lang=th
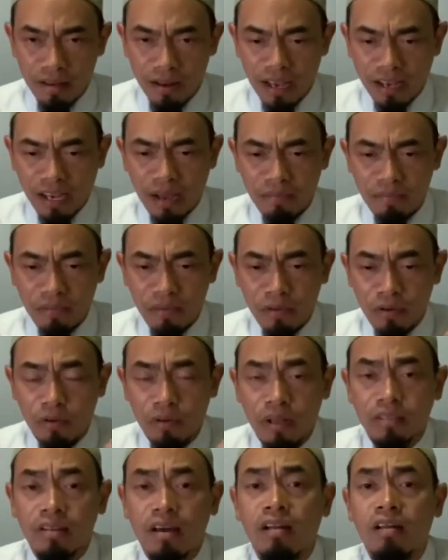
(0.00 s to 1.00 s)
นะครับว
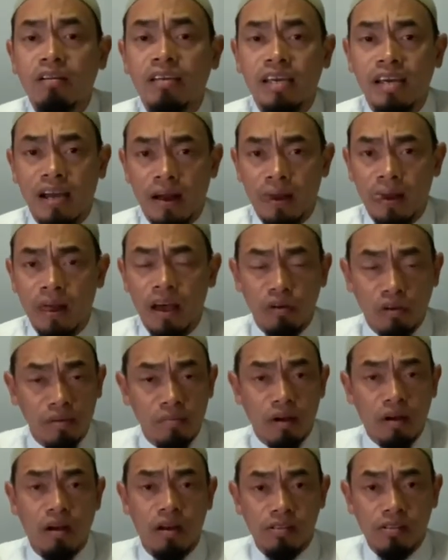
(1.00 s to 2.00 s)
ตารอกะฮะเอากรร
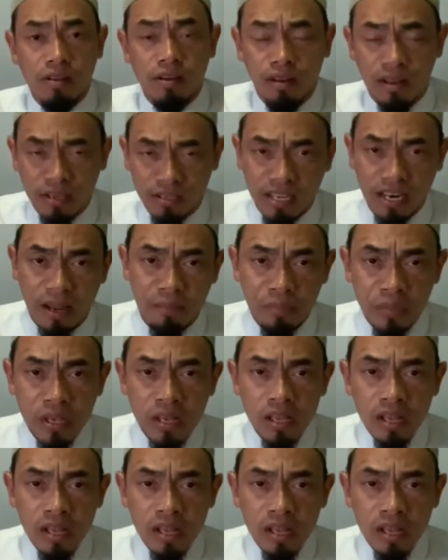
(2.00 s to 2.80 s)
มกรสุลัยสลัม